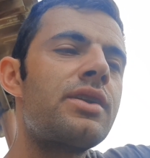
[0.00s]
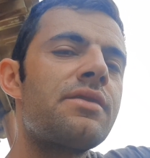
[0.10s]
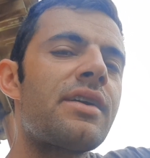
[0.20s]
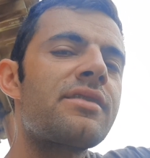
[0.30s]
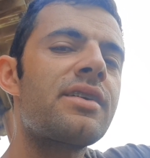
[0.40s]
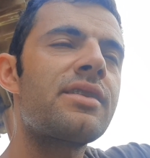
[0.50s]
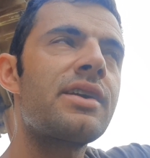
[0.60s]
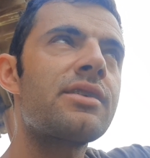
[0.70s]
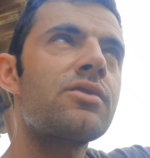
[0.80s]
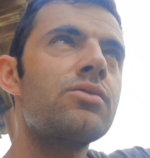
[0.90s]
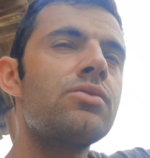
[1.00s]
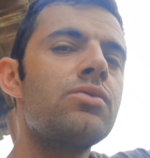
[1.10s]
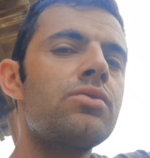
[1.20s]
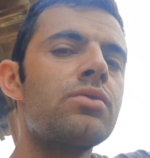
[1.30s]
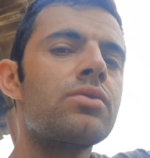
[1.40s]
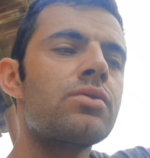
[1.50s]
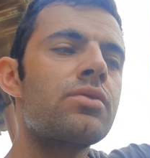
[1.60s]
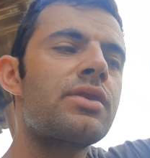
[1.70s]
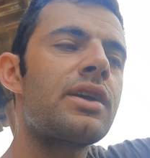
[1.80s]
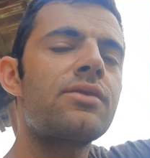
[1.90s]
tá vazando dentro do,
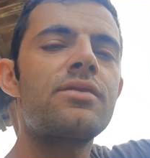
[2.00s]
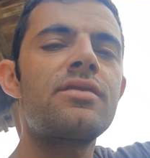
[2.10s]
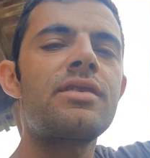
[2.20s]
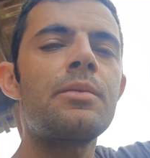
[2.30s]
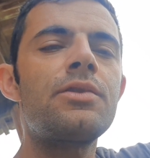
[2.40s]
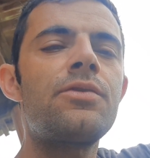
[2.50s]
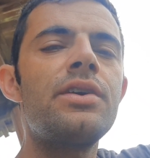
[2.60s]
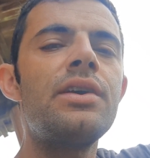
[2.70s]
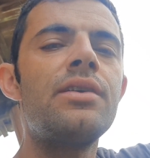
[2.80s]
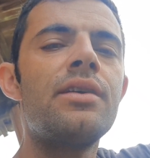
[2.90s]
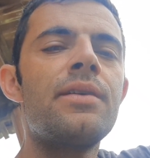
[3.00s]
dentro do sistema de freio.